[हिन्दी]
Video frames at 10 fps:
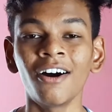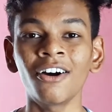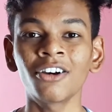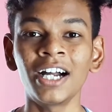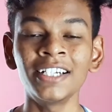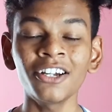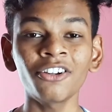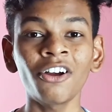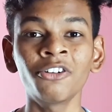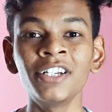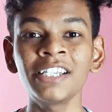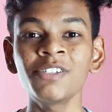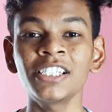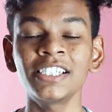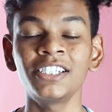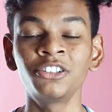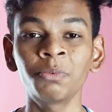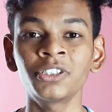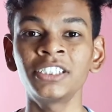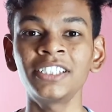और अंडरक्लॉक्ड होने की वजह से जो
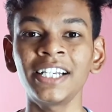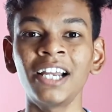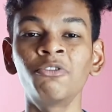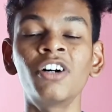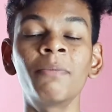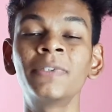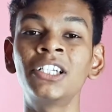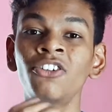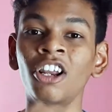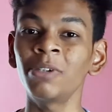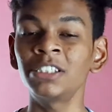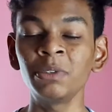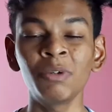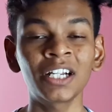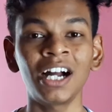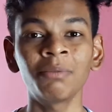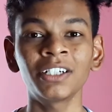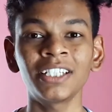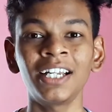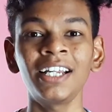प्रोसेसर है वो अपने नॉर्मल स्पीड में काम
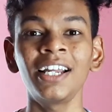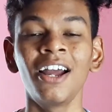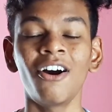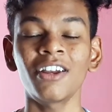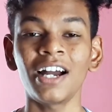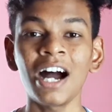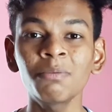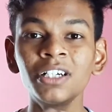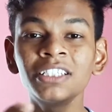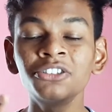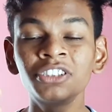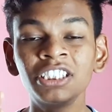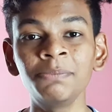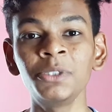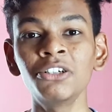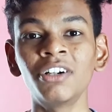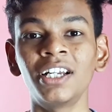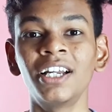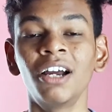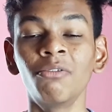करता है और आपका जो सी है
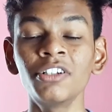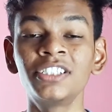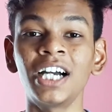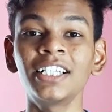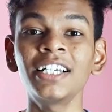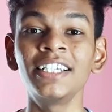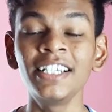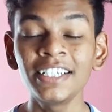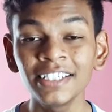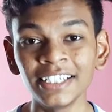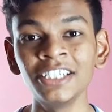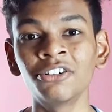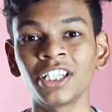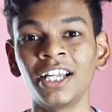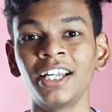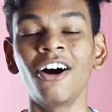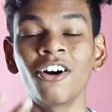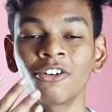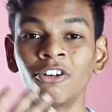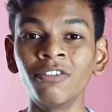वो ज़्यादा हीट नहीं होता है
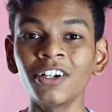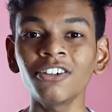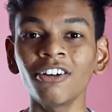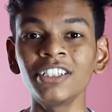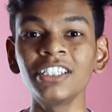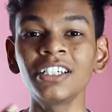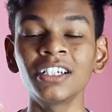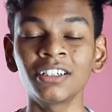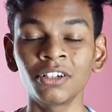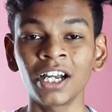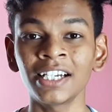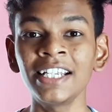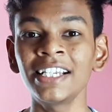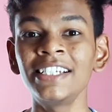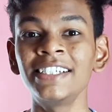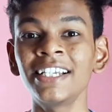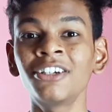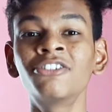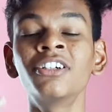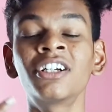और ओवर करने के लिए
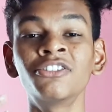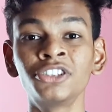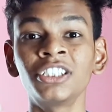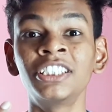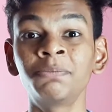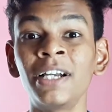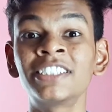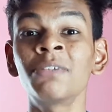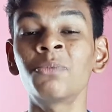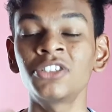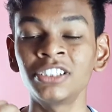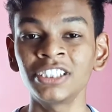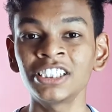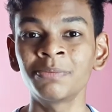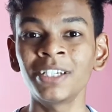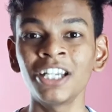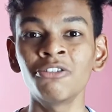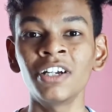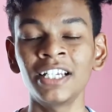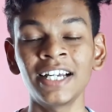कोई कुछ स्पेशल प्रोसेसर्स बने
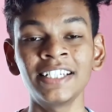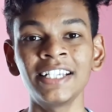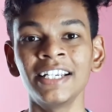हुए हैं यानी कि